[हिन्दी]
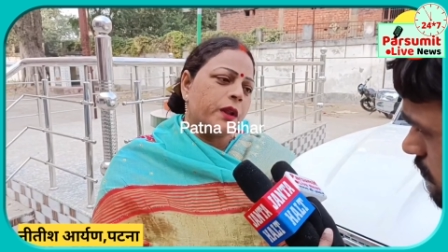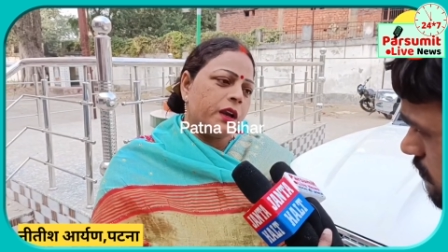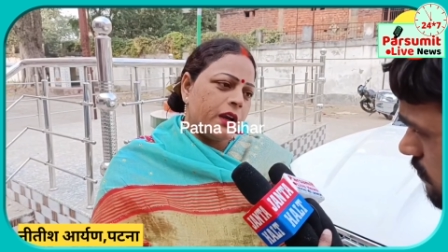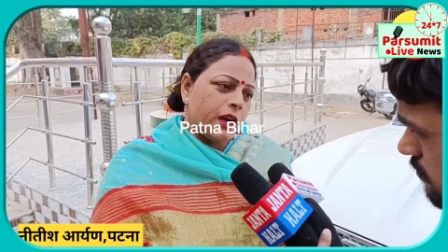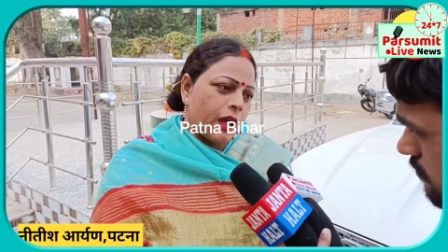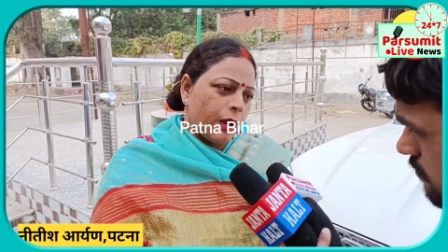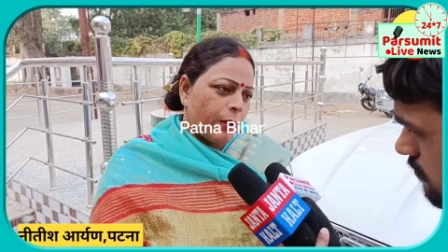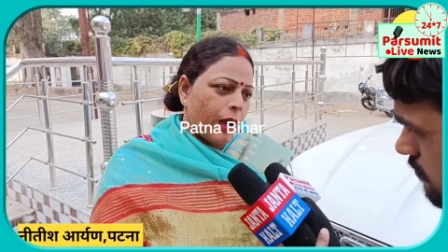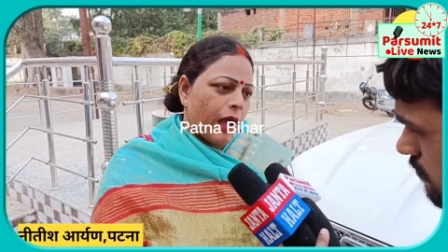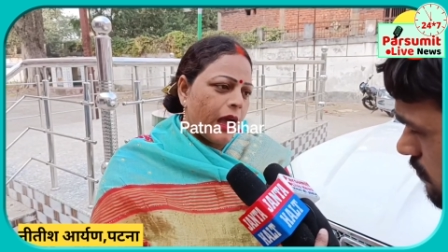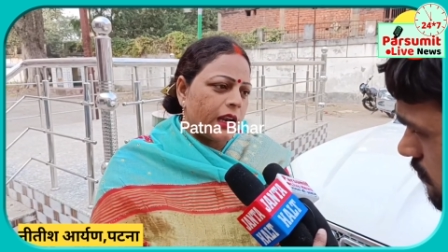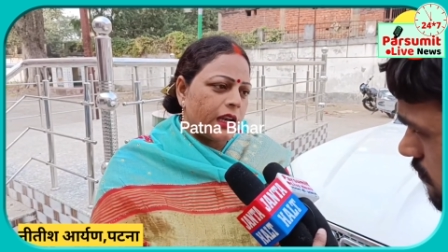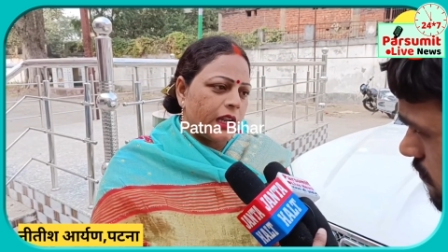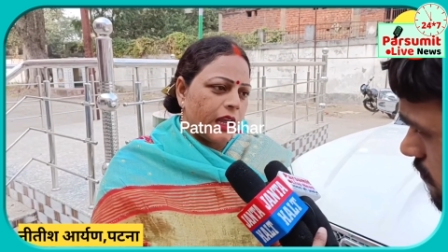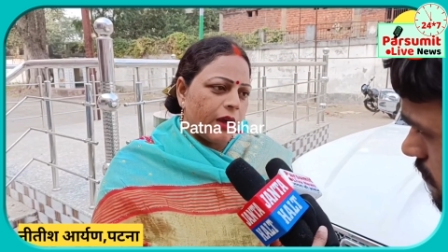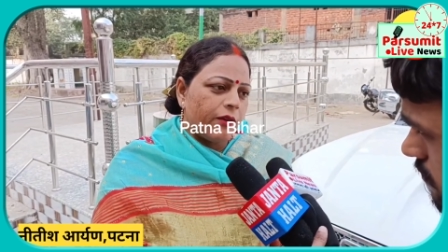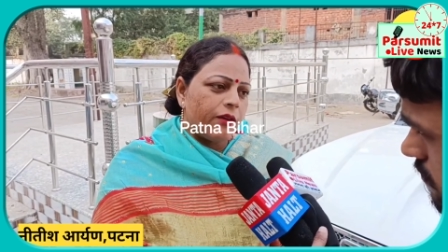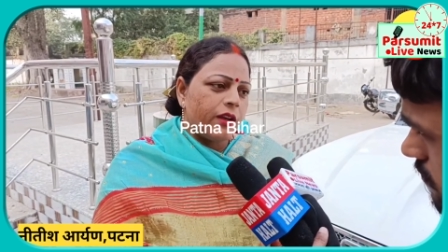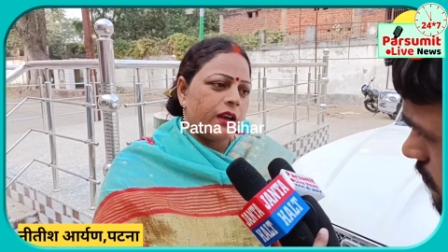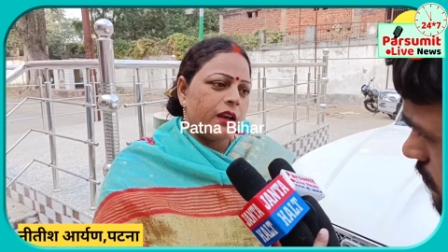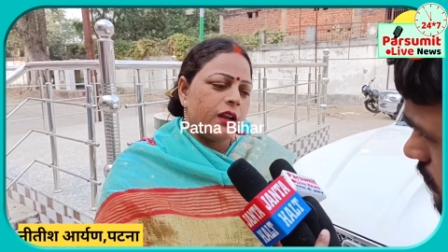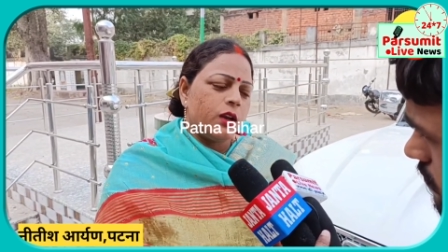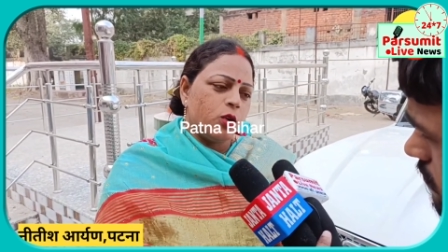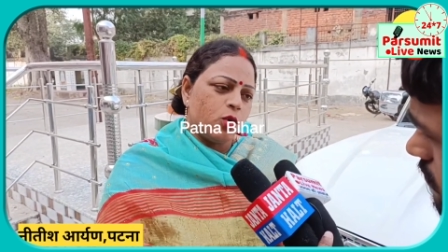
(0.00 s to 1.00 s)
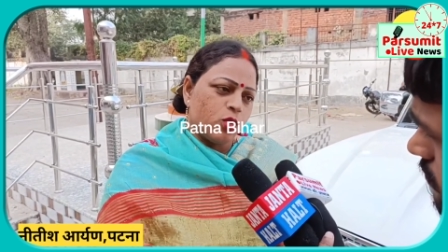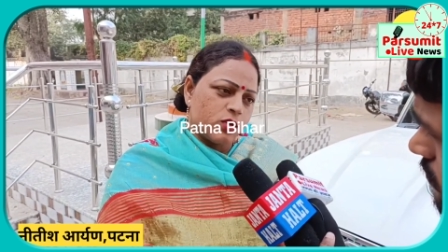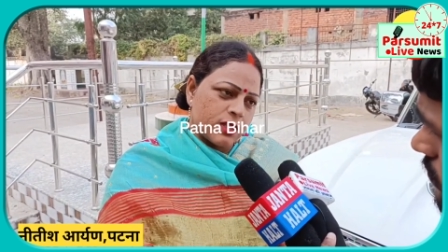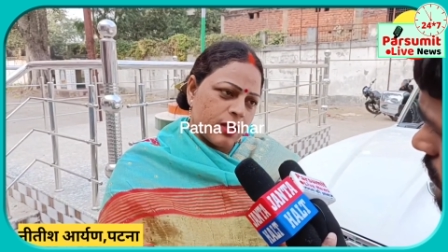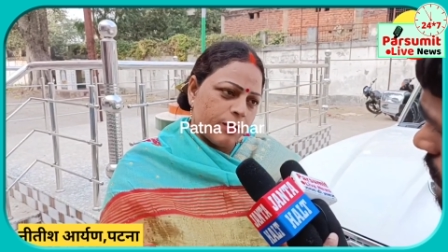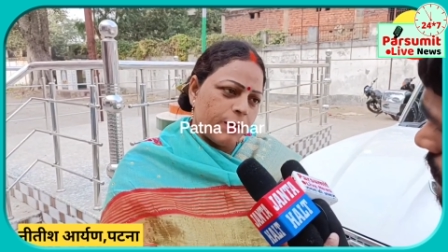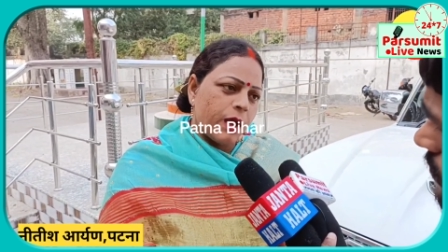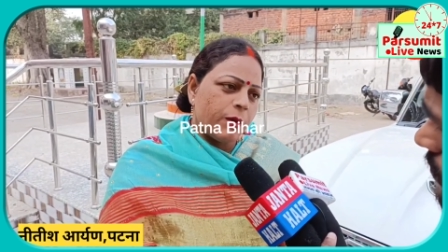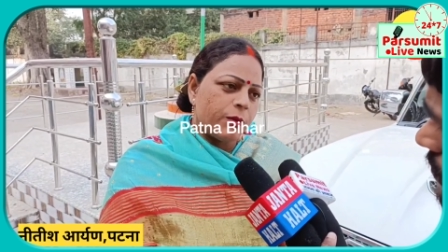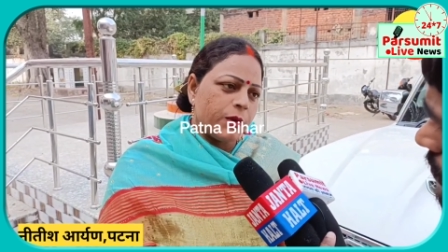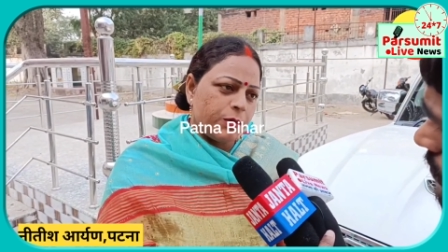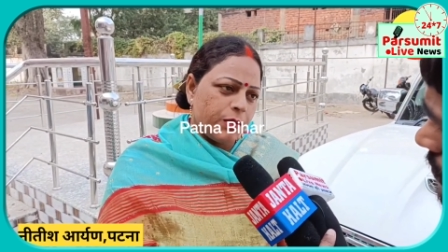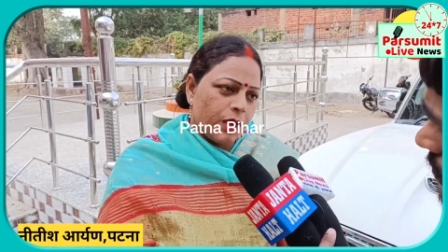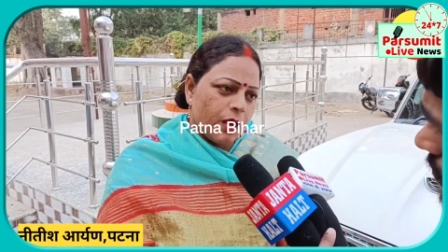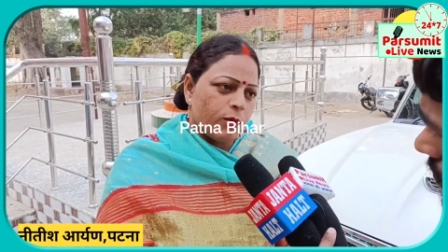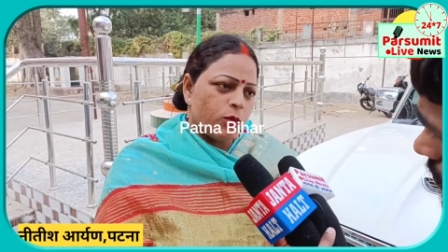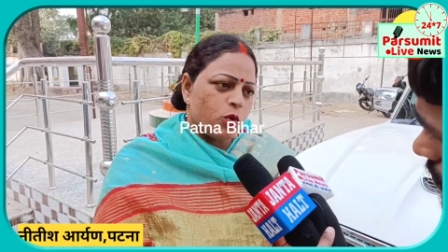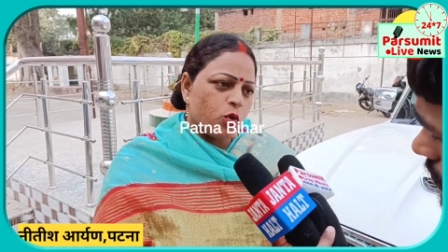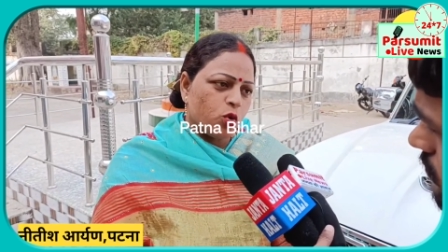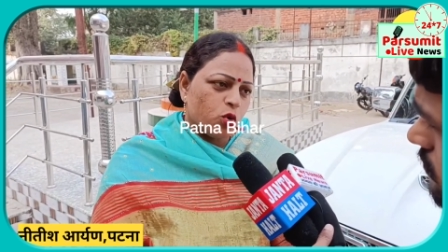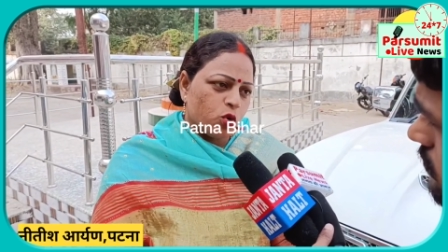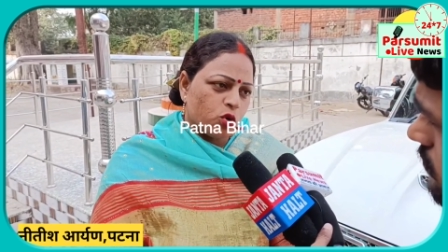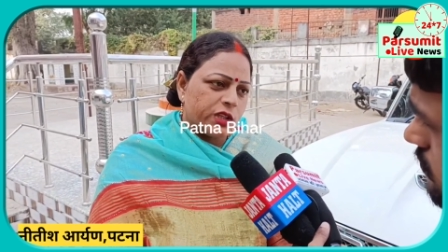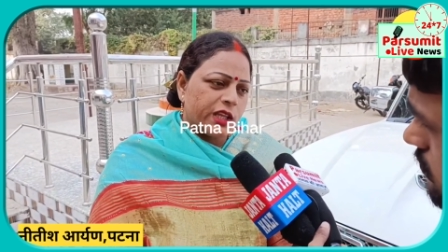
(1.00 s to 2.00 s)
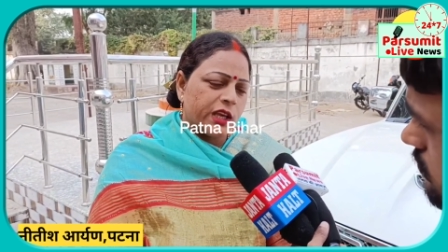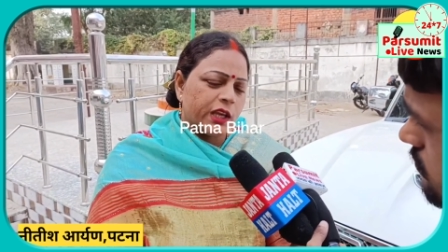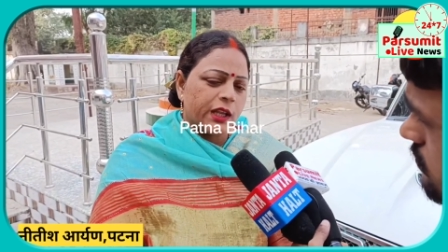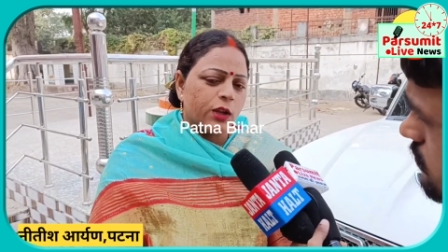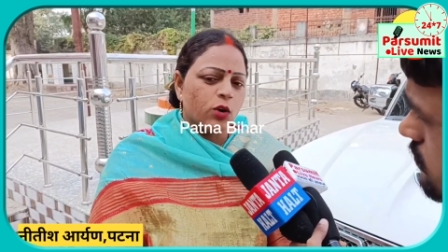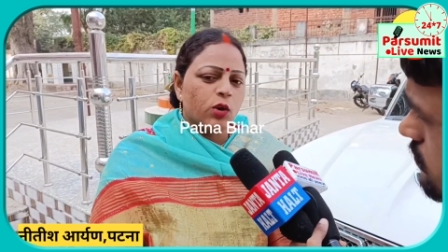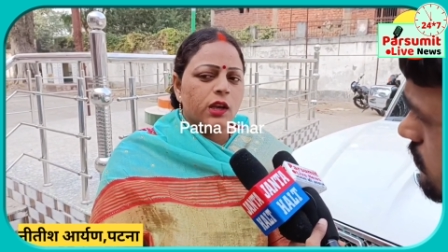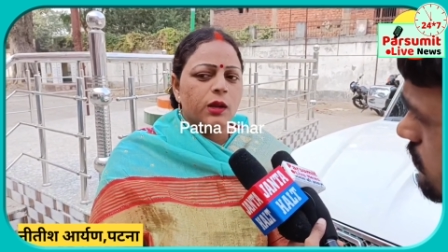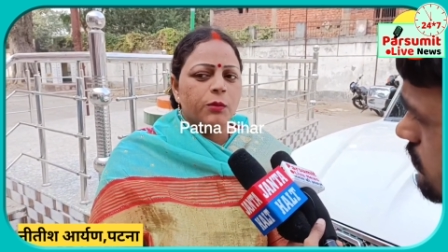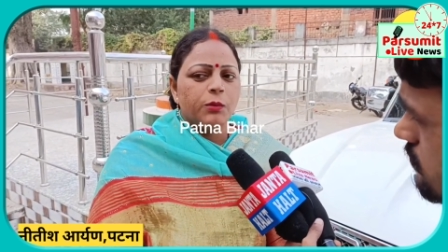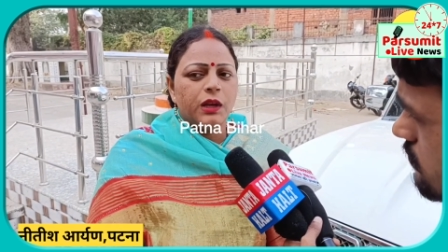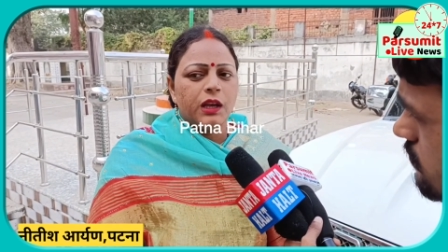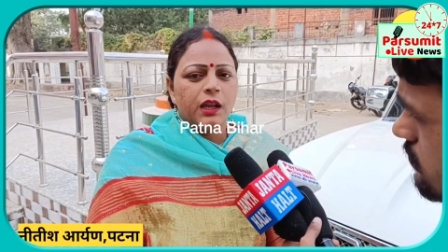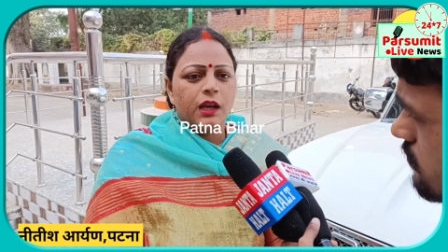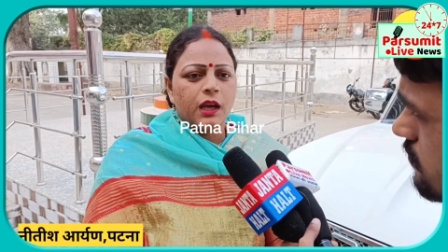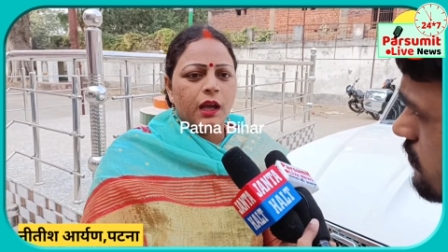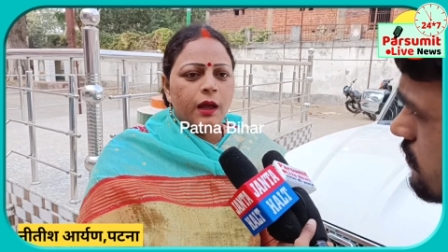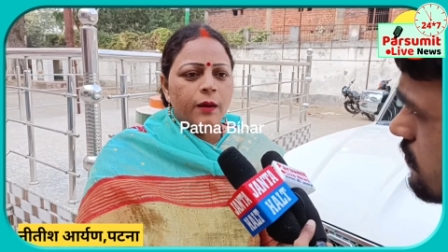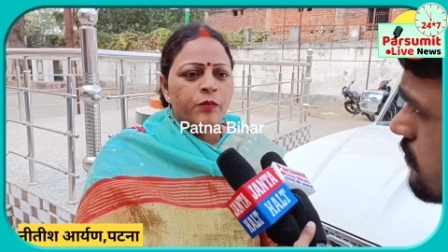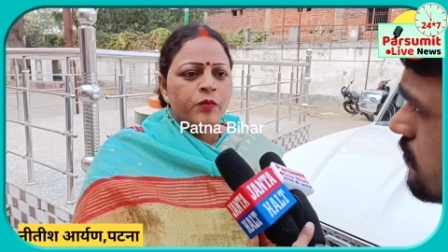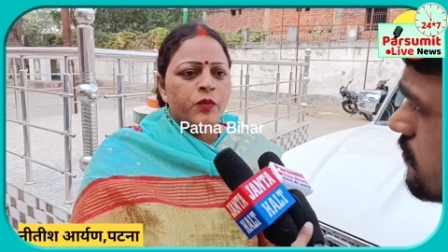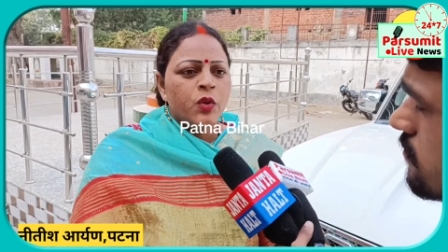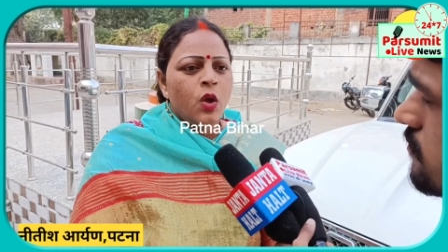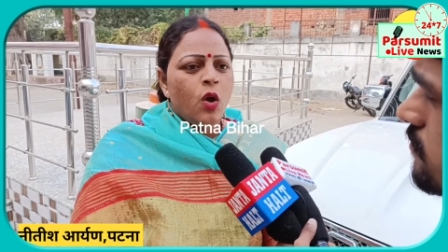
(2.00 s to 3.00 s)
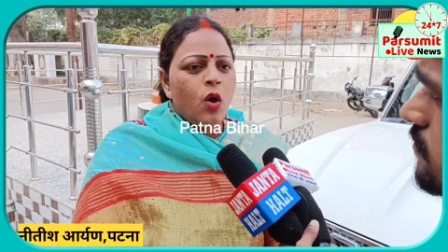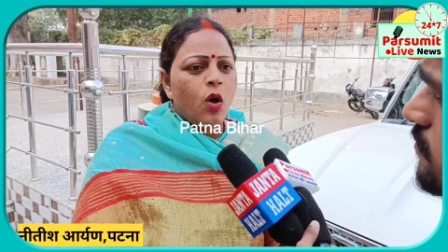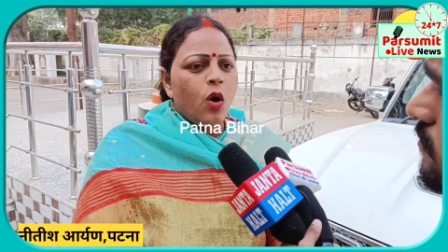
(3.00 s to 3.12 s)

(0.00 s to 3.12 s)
का परिणाम आने वाले लोकसभा में भी हम लोगों को देखने के लिए मिलेगा